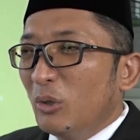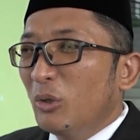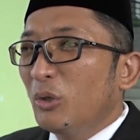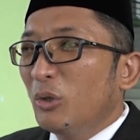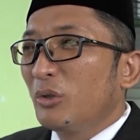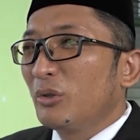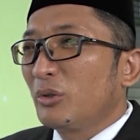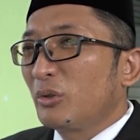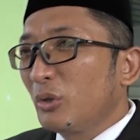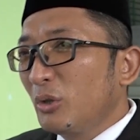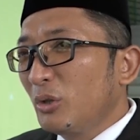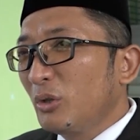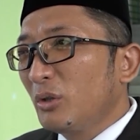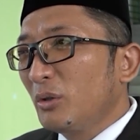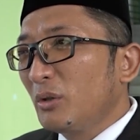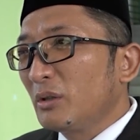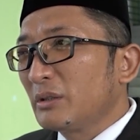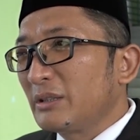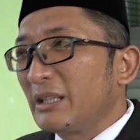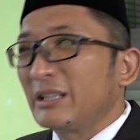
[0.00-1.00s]
untuk
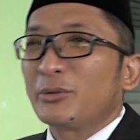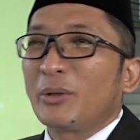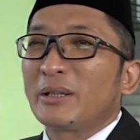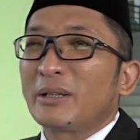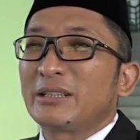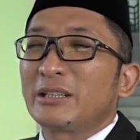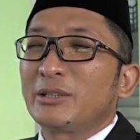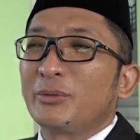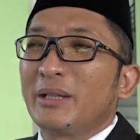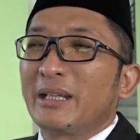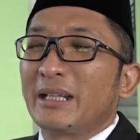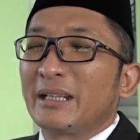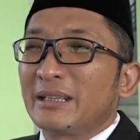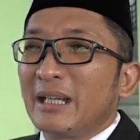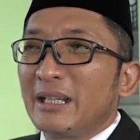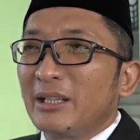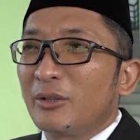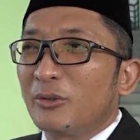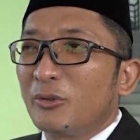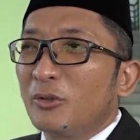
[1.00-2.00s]
siswa-siswi
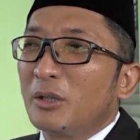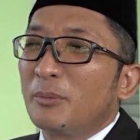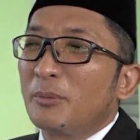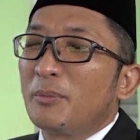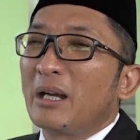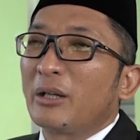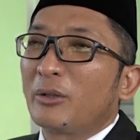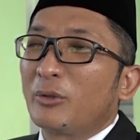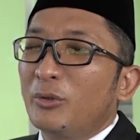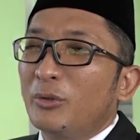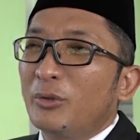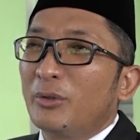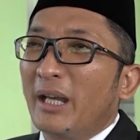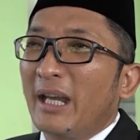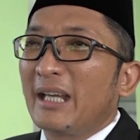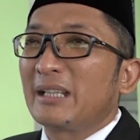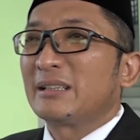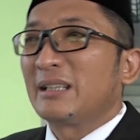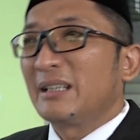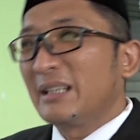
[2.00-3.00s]
kita yang dulu di bangku
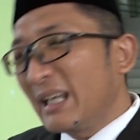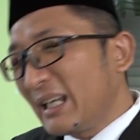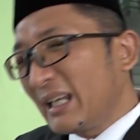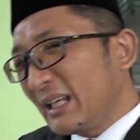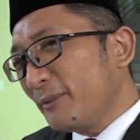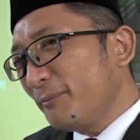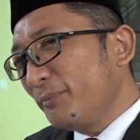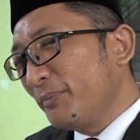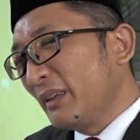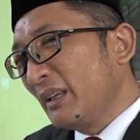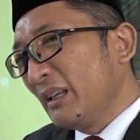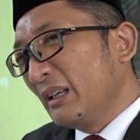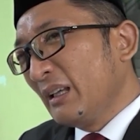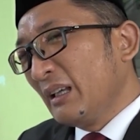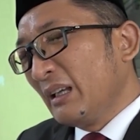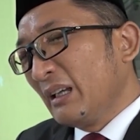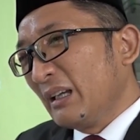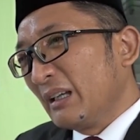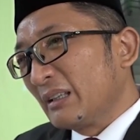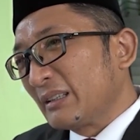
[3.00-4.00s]
SD
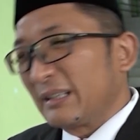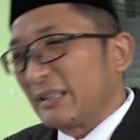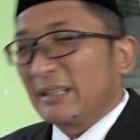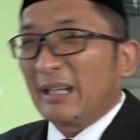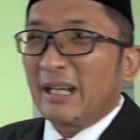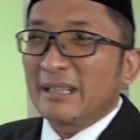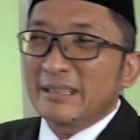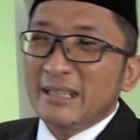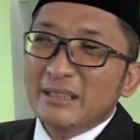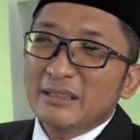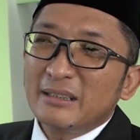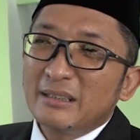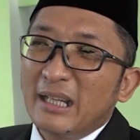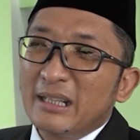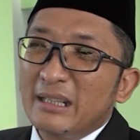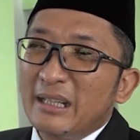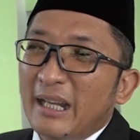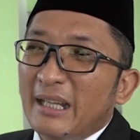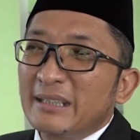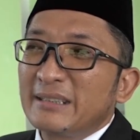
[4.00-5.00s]
sederajat dan
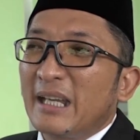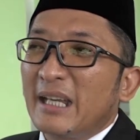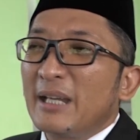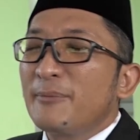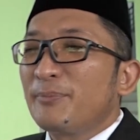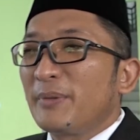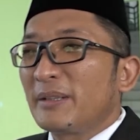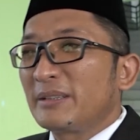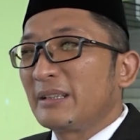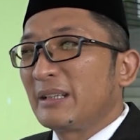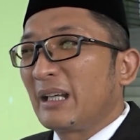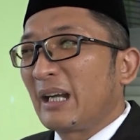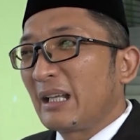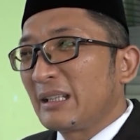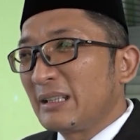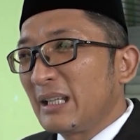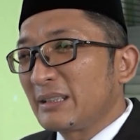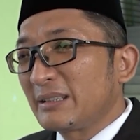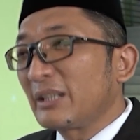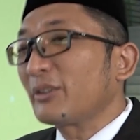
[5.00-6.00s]
SMP
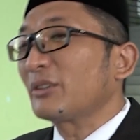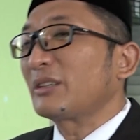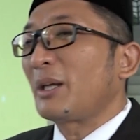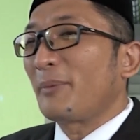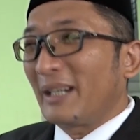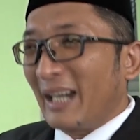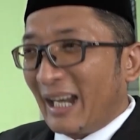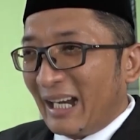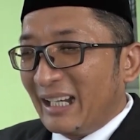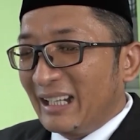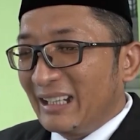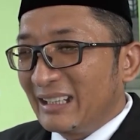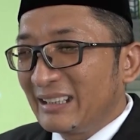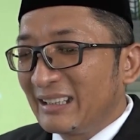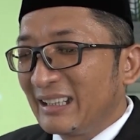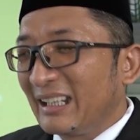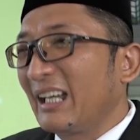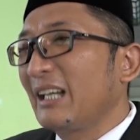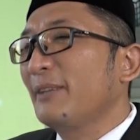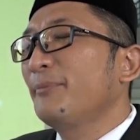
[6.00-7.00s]
sederajat serta Padang.
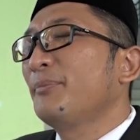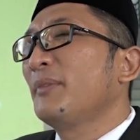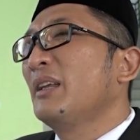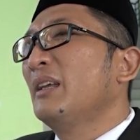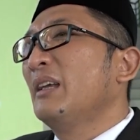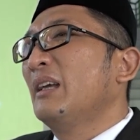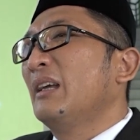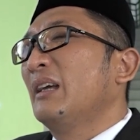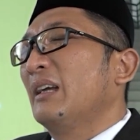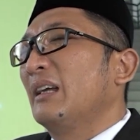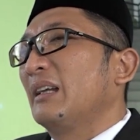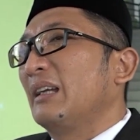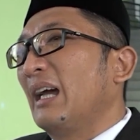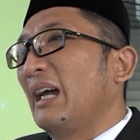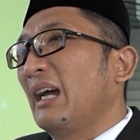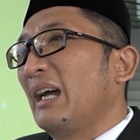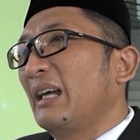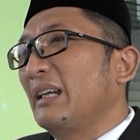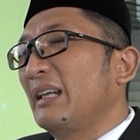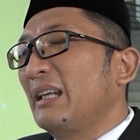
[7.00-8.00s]

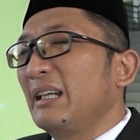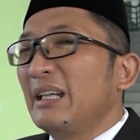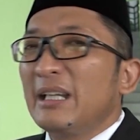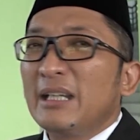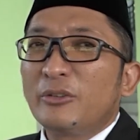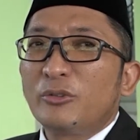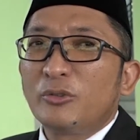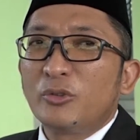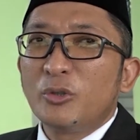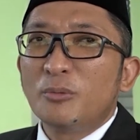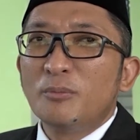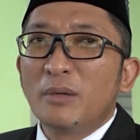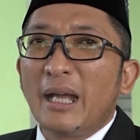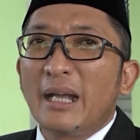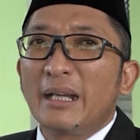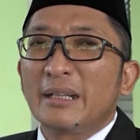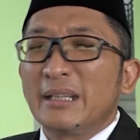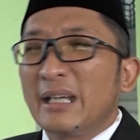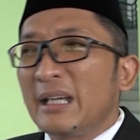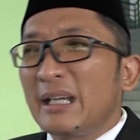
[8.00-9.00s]
Dan ini
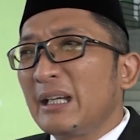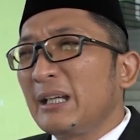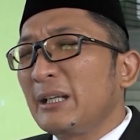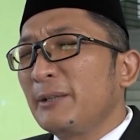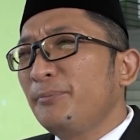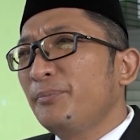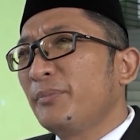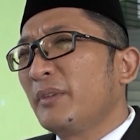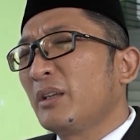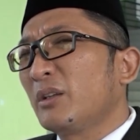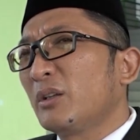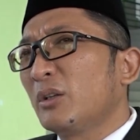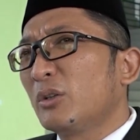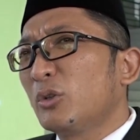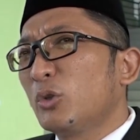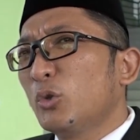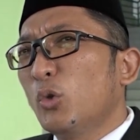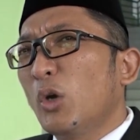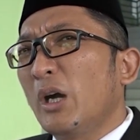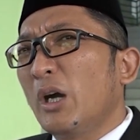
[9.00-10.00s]
jumlahnya
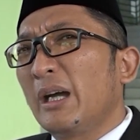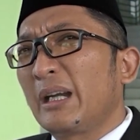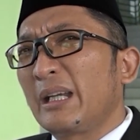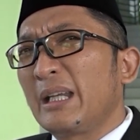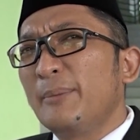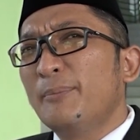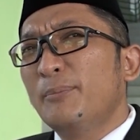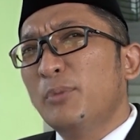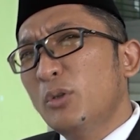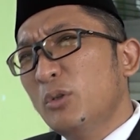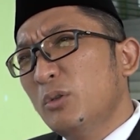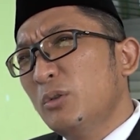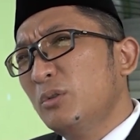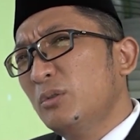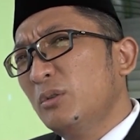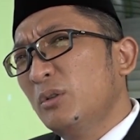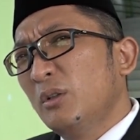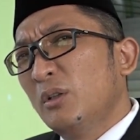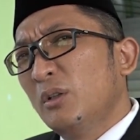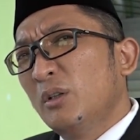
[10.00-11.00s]

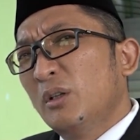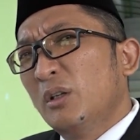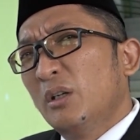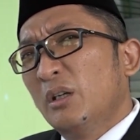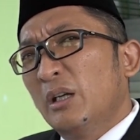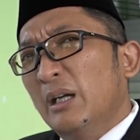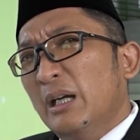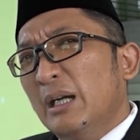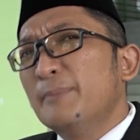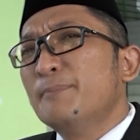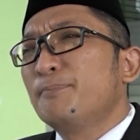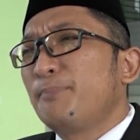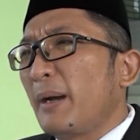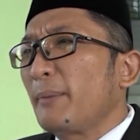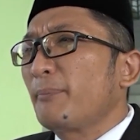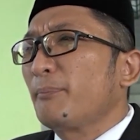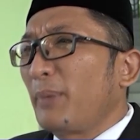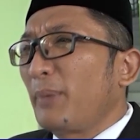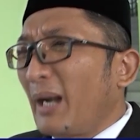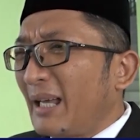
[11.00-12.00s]

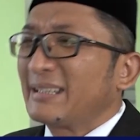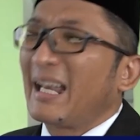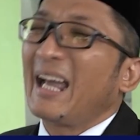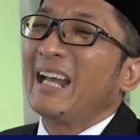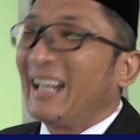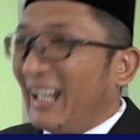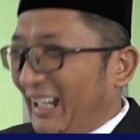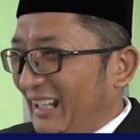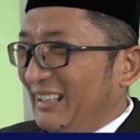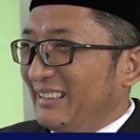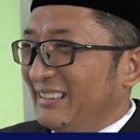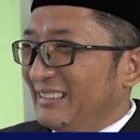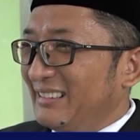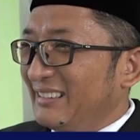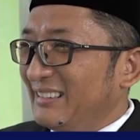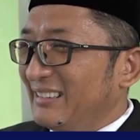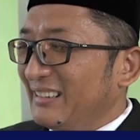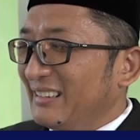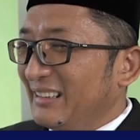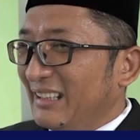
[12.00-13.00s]
2014 anak
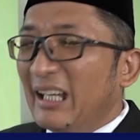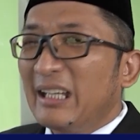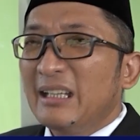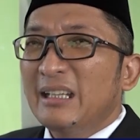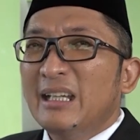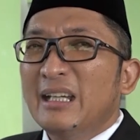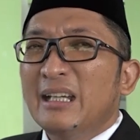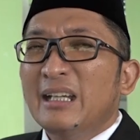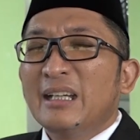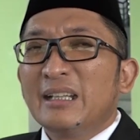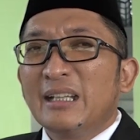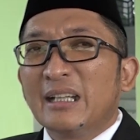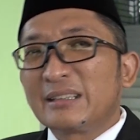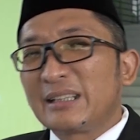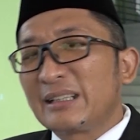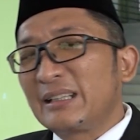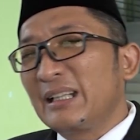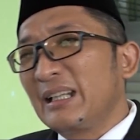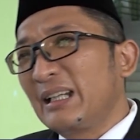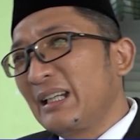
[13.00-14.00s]
ya
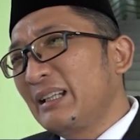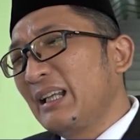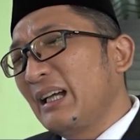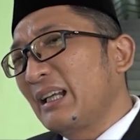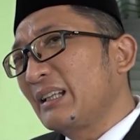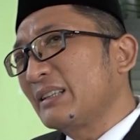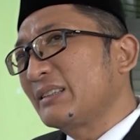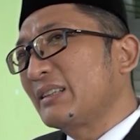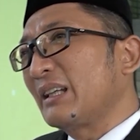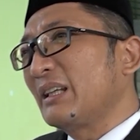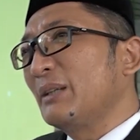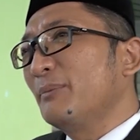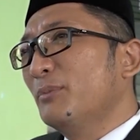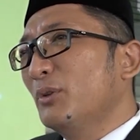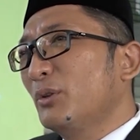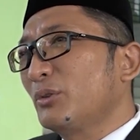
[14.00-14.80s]
terdiri dari 1.700